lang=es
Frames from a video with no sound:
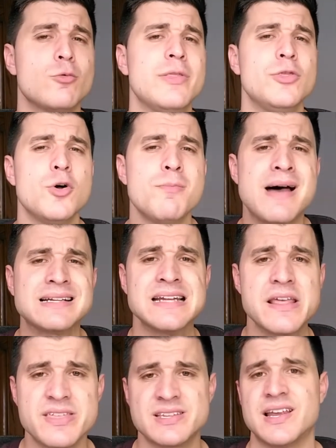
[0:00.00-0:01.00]
cuando más
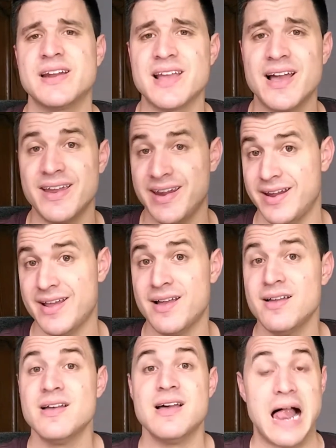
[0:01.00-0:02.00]
necesaria era